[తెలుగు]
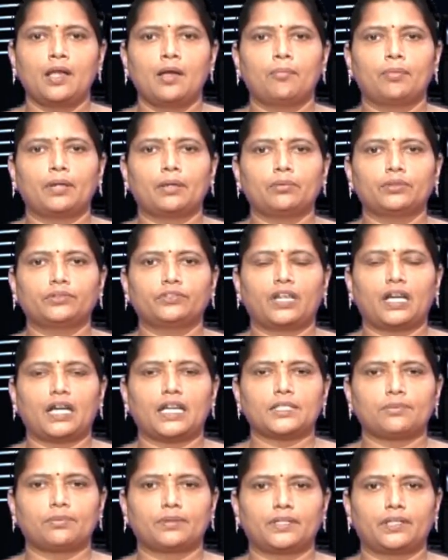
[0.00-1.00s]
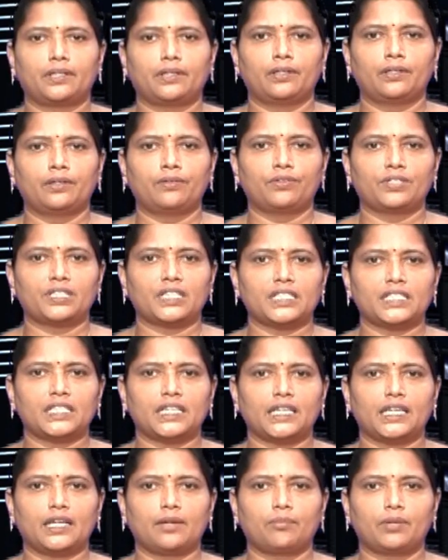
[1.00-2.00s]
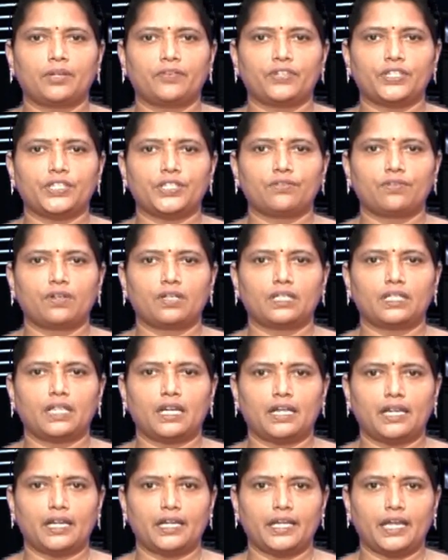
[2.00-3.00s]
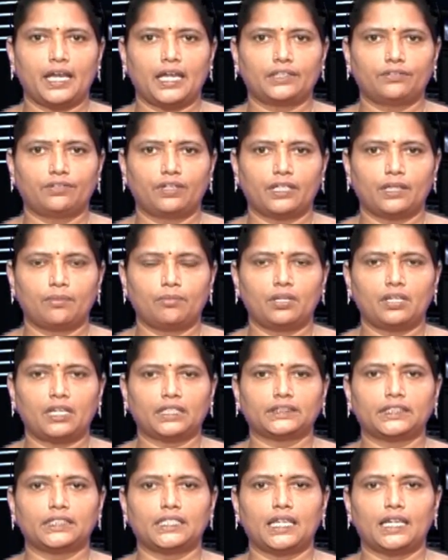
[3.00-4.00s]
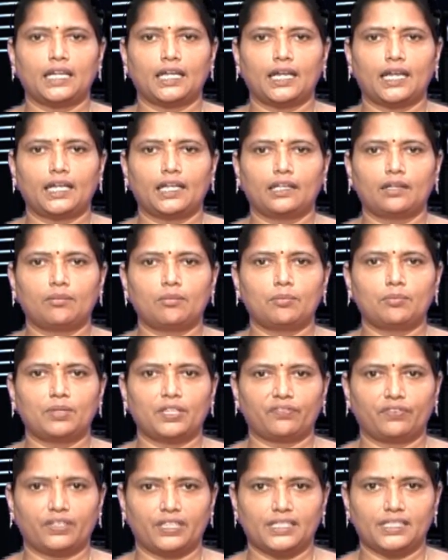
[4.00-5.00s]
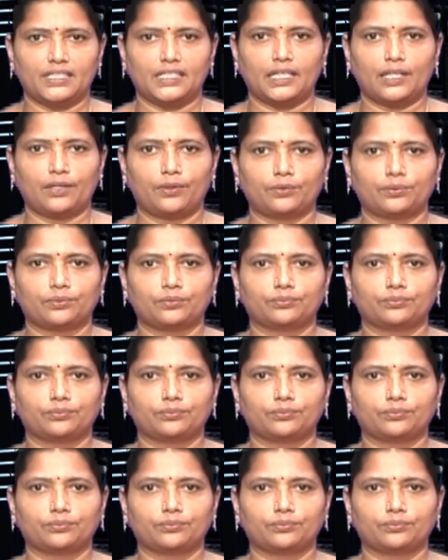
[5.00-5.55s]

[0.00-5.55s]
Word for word: ప్రభుత్వ ఆసుపత్రిలో ఉషశ్రీ ఎండి విష్ణువర్ధన్ రెడ్డి ఆధ్వర్యంలో రక్తదాన కార్యక్రమం నిర్వహించారు